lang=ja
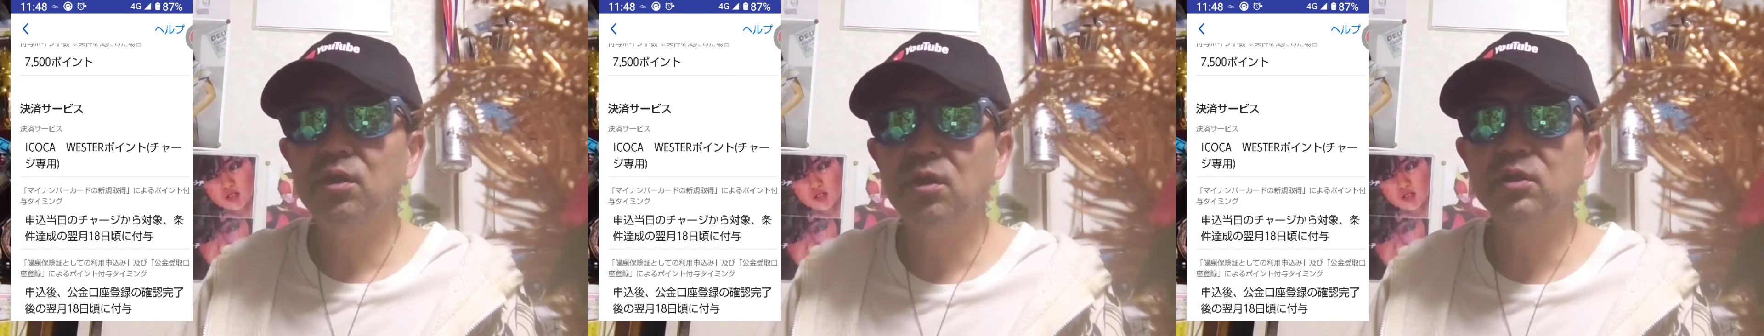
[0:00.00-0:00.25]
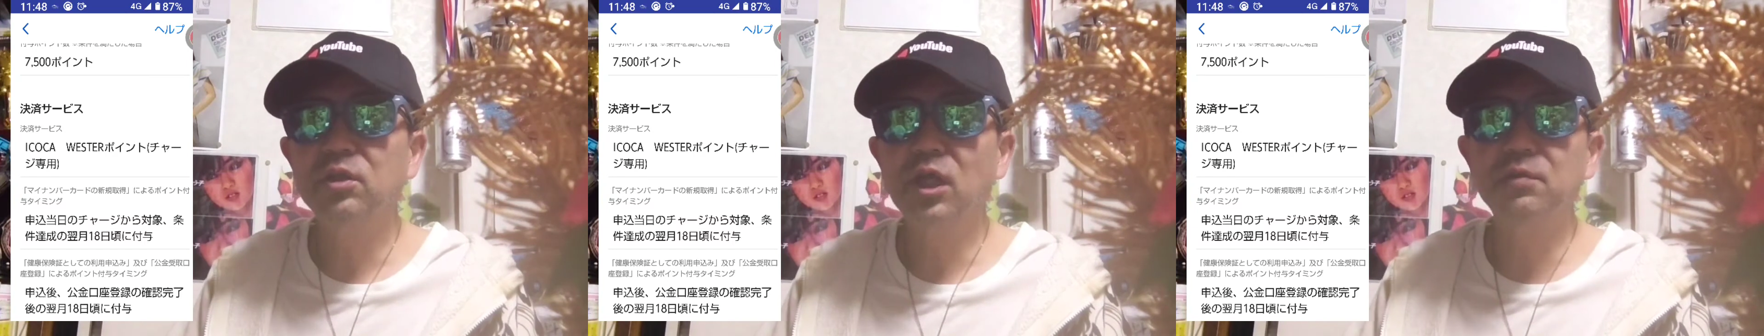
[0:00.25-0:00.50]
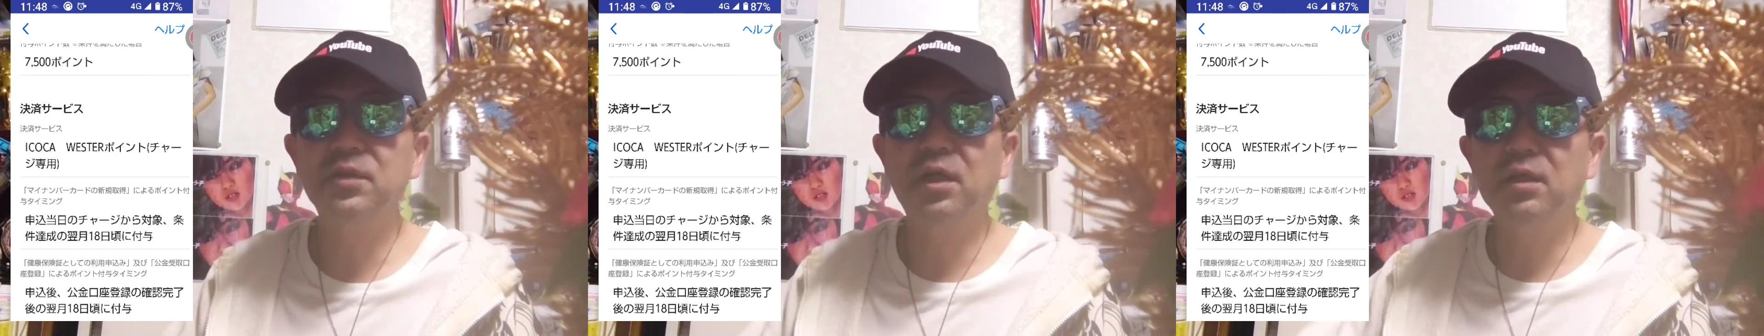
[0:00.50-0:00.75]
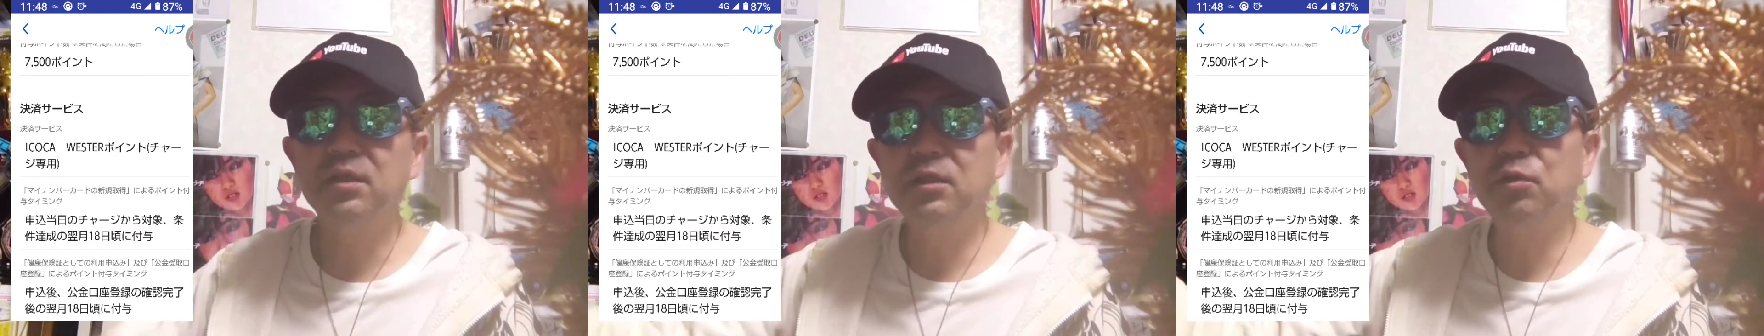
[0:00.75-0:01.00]
あシャープ
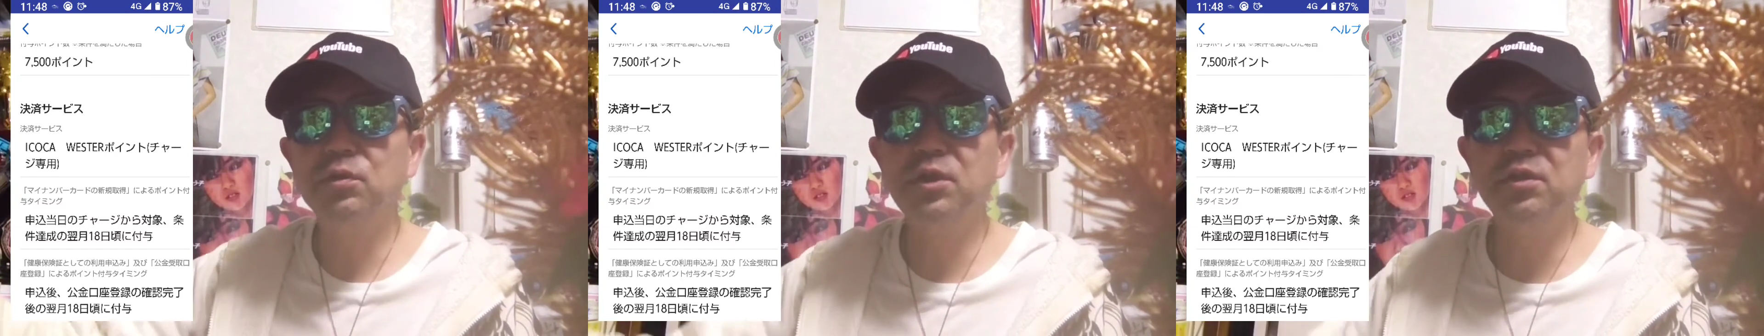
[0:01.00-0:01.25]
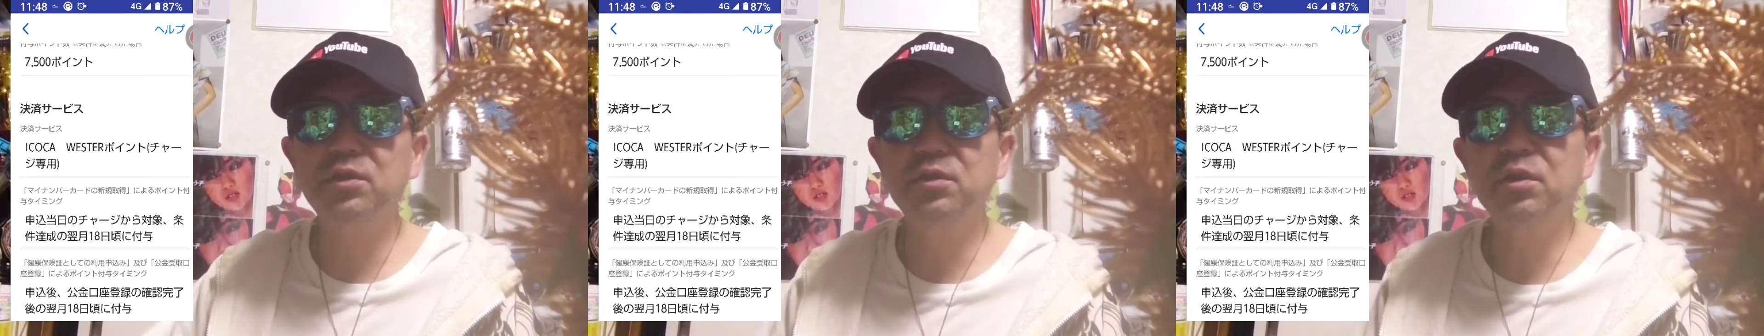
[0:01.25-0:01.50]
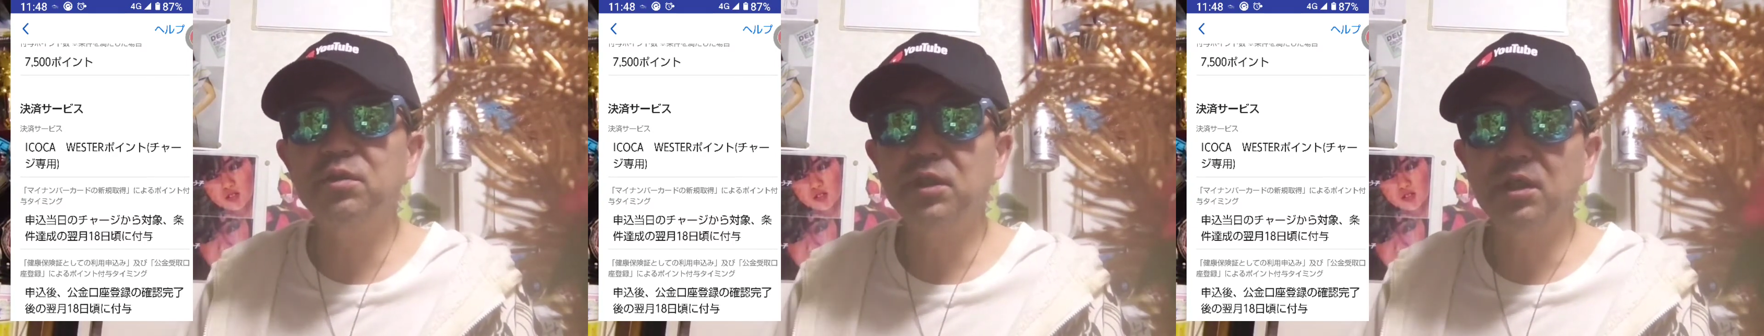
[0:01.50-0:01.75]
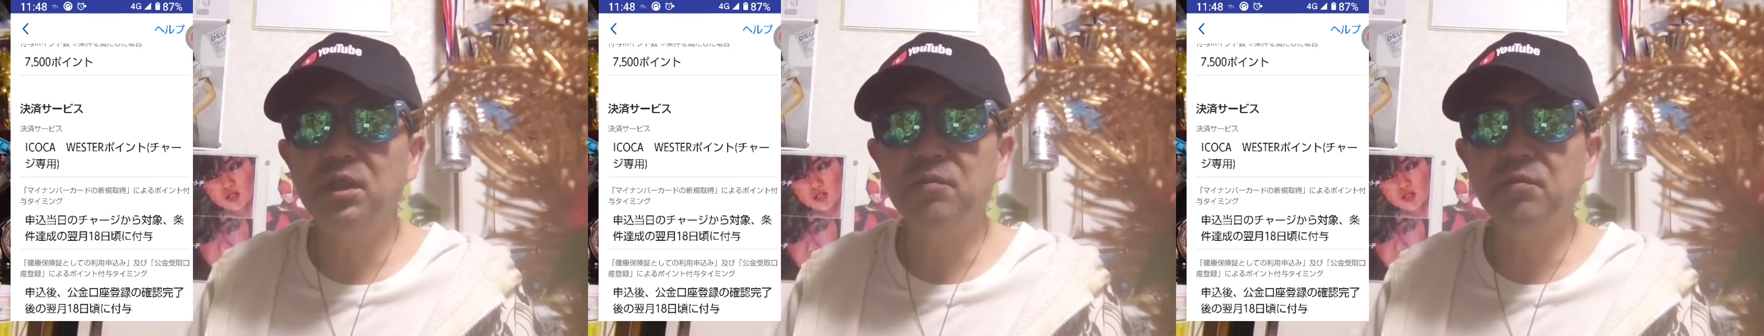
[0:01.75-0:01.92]
さんに直接言ってくれ、